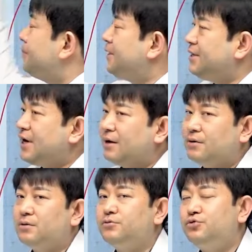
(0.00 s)
필기
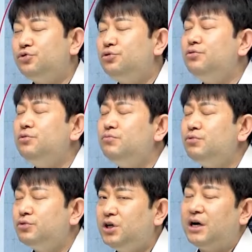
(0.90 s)
합격은
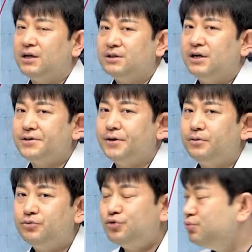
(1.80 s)
충분히 가능하세요.
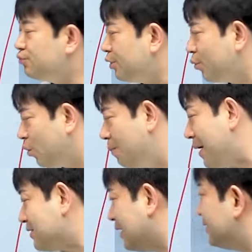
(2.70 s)
충분히.
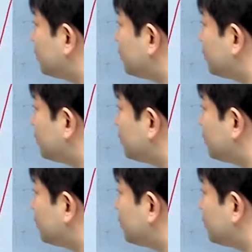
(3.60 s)
이것만 잘